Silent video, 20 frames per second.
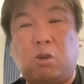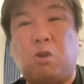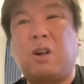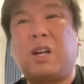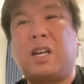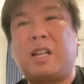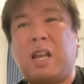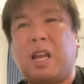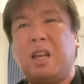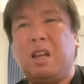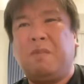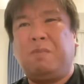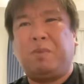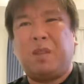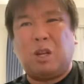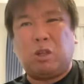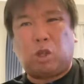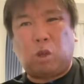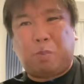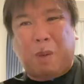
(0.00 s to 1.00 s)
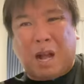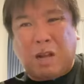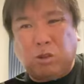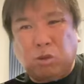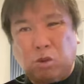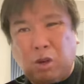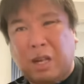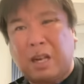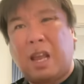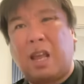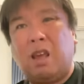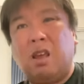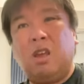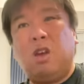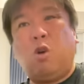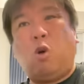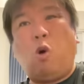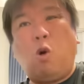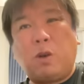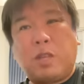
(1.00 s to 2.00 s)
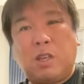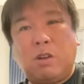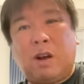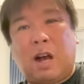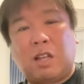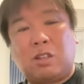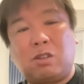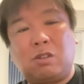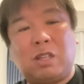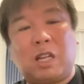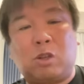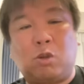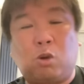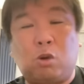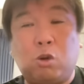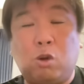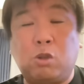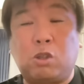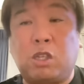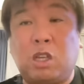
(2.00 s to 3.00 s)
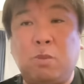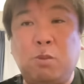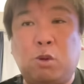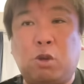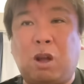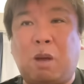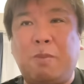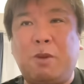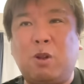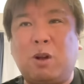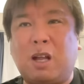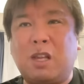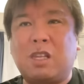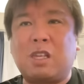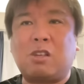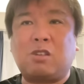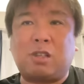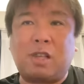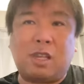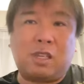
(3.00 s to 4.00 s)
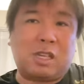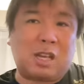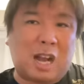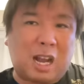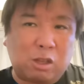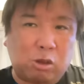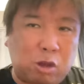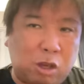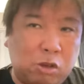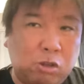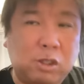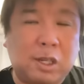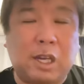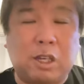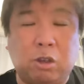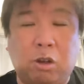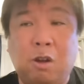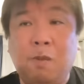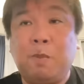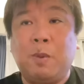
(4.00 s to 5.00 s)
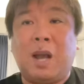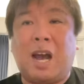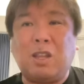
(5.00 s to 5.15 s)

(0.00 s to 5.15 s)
これがね、レフトバウンドがね、大きく弾んだところを杉本が見逃さずね、セカンド行くんだけど、